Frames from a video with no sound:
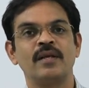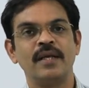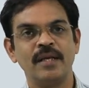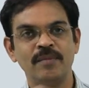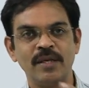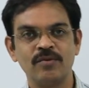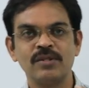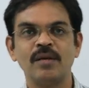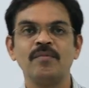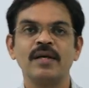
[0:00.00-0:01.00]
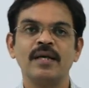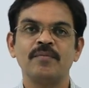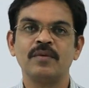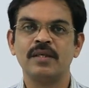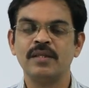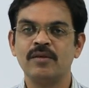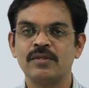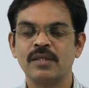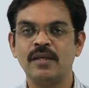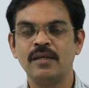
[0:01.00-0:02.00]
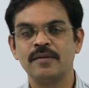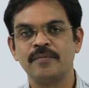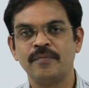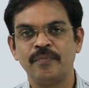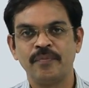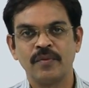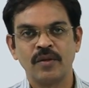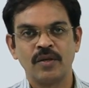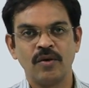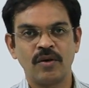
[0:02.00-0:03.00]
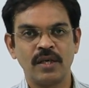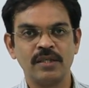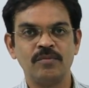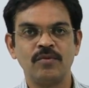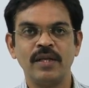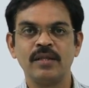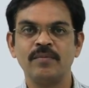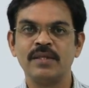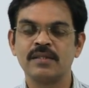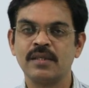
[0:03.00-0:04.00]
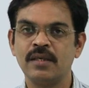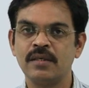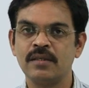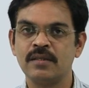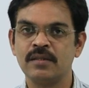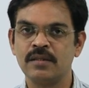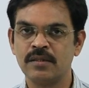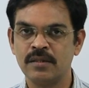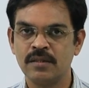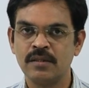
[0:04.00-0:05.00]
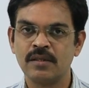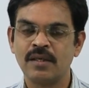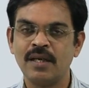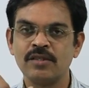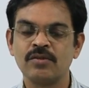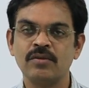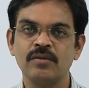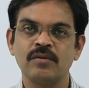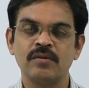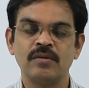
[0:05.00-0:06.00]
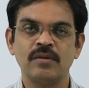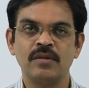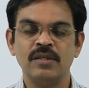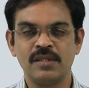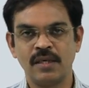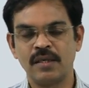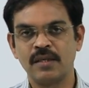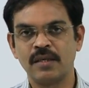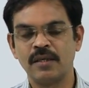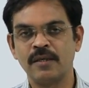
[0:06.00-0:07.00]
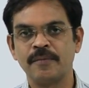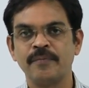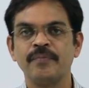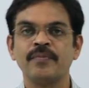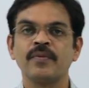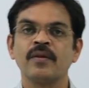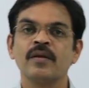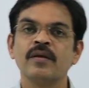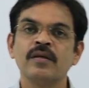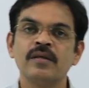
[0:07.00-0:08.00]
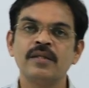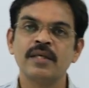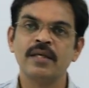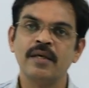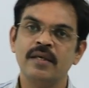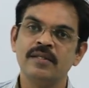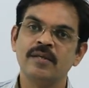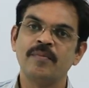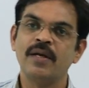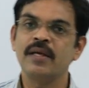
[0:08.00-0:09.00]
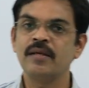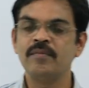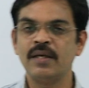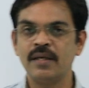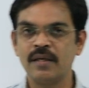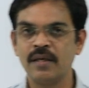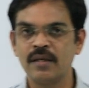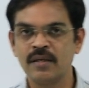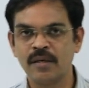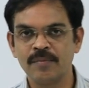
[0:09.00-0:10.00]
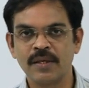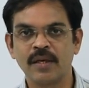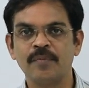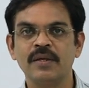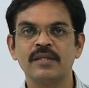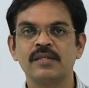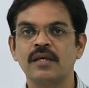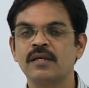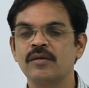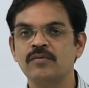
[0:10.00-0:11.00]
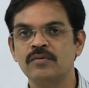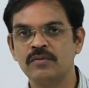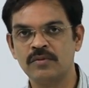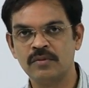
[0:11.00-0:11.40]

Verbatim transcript: लेकिन मैंने कुछ लंबा गैप कर दिया उसके लिए और आज हम ट्वेल्थ मैथ्स के क्लास को स्टार्ट कर रहे हैं देखिए इससे पहले कि मैं अपना टॉपिक स्टार्ट करूँ